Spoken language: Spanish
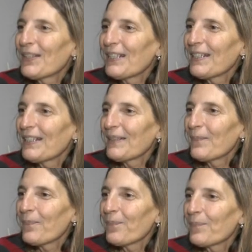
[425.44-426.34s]
y
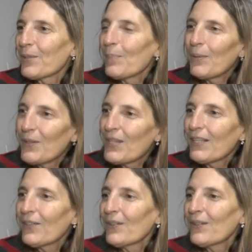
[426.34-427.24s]

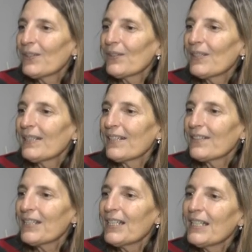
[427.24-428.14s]
proponiendo esto del
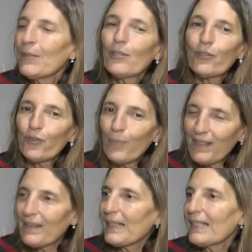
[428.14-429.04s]
taller. Y bueno, yo me
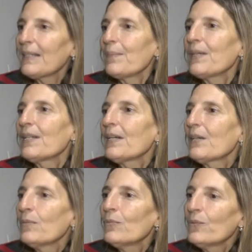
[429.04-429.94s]
acerqué también a la
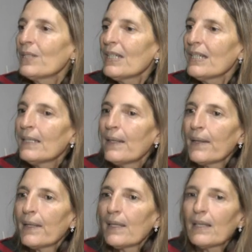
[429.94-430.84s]
comuna
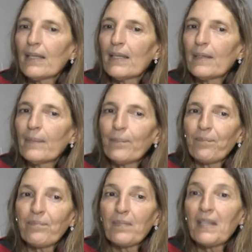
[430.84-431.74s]
eh,
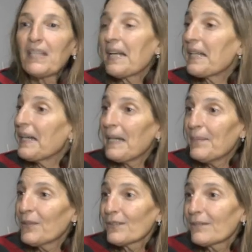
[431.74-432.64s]
y
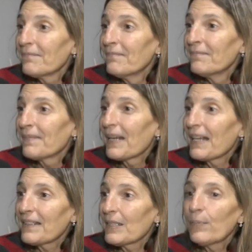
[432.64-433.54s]
arrancamos.
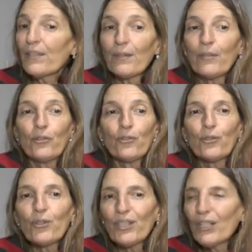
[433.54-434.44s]
Así porque bueno,
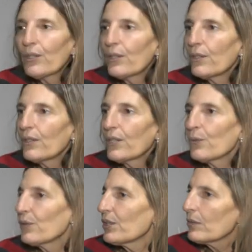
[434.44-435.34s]
yo no tengo
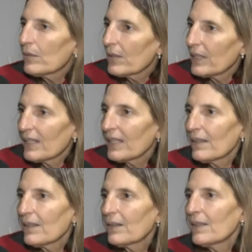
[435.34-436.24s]
ningún título que tenga
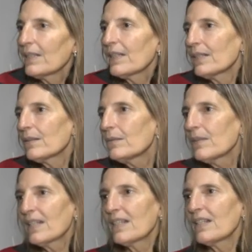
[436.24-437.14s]
que ver con
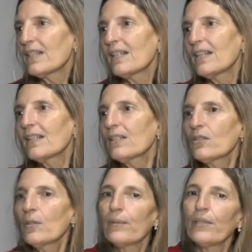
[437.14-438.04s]
literatura ni nada de
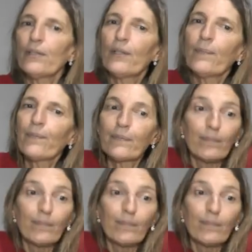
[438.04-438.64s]
eso, pero